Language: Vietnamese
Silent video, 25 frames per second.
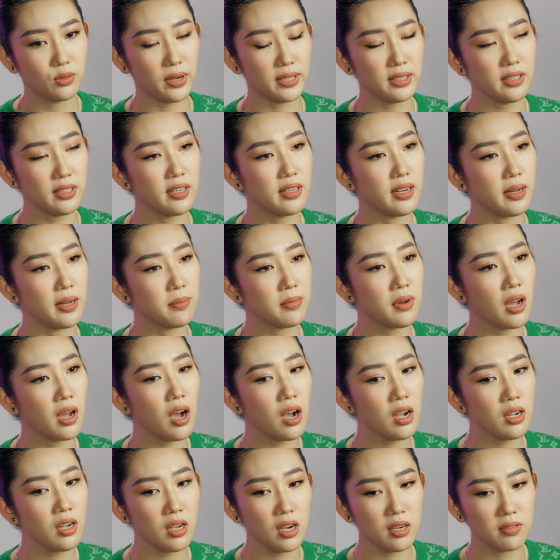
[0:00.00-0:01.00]
khoảng thời điểm
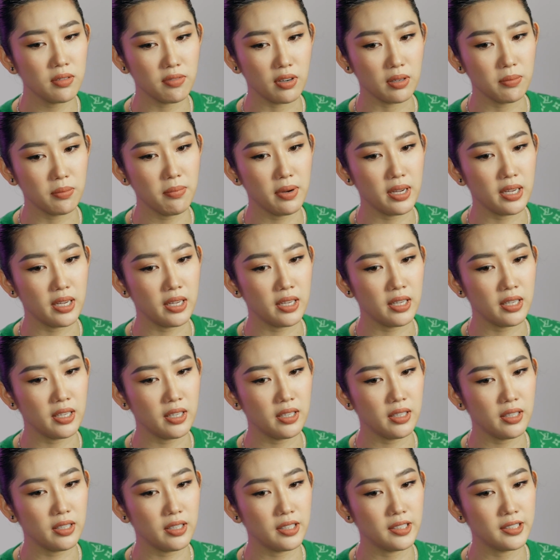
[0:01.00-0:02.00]
đó ngân vẫn bị
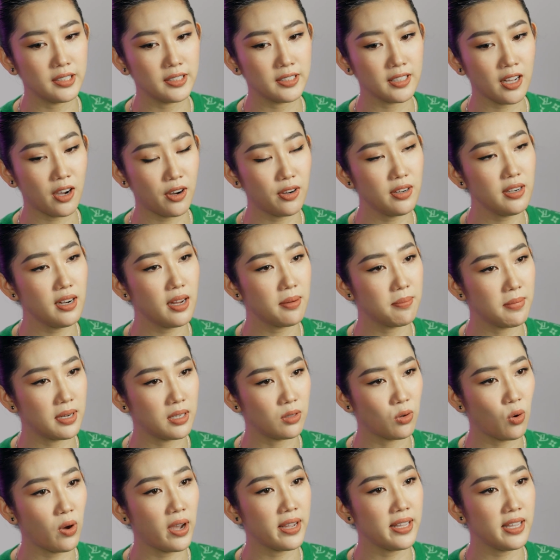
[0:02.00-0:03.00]
nói là
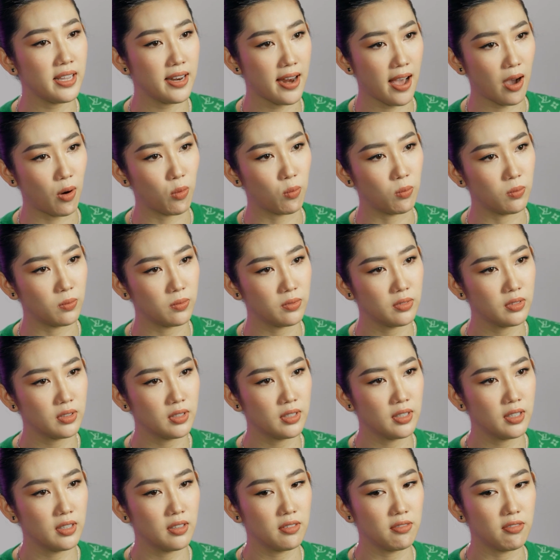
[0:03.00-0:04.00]
bình hoa di động
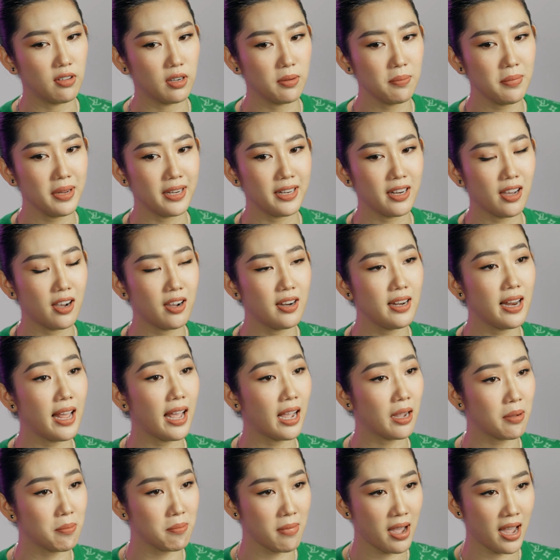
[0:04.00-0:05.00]
vẫn bị nói
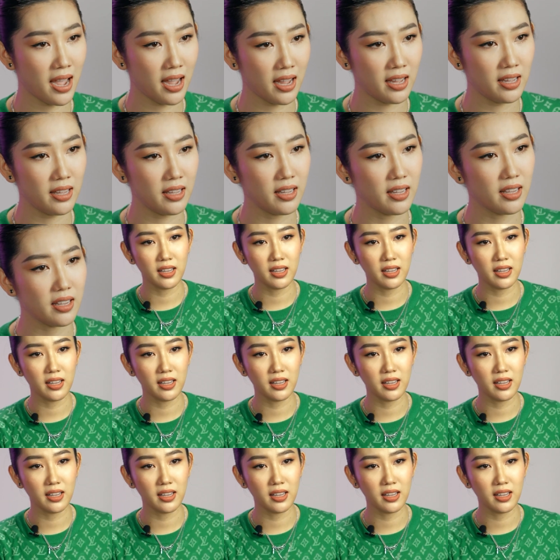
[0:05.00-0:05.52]
là ăn mai